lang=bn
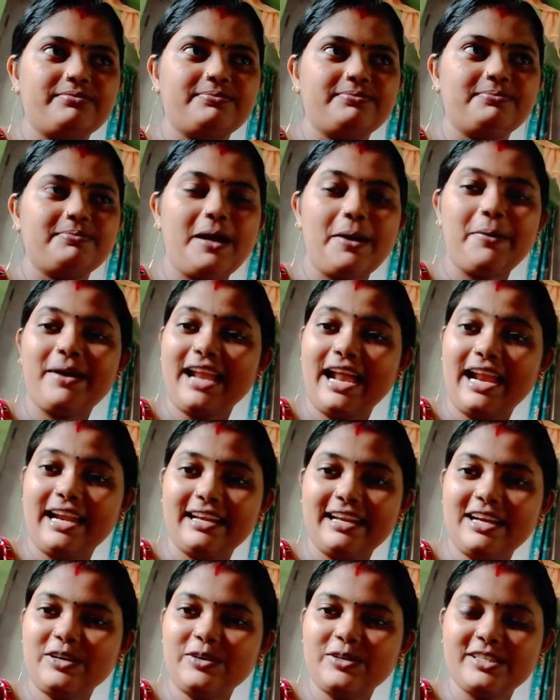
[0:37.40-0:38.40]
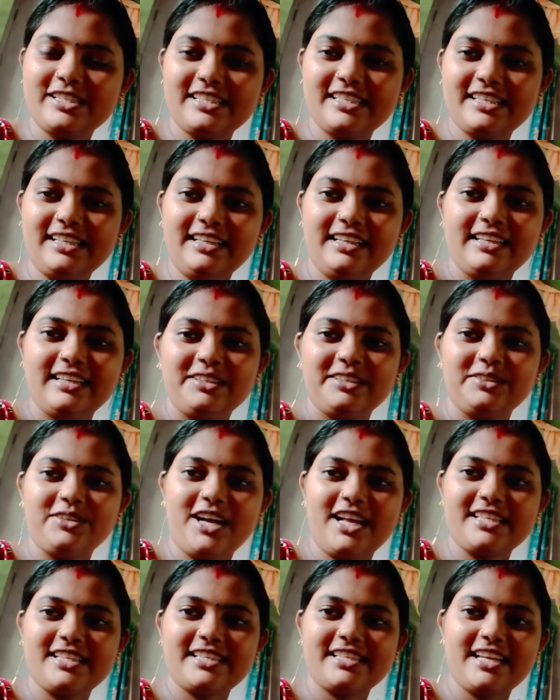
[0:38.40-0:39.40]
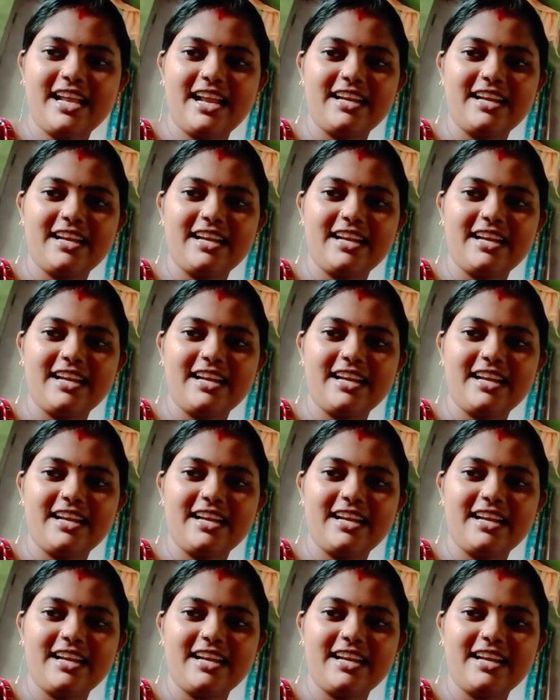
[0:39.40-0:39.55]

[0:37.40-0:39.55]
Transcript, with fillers: বাবা রান্না করছেন তো আজকে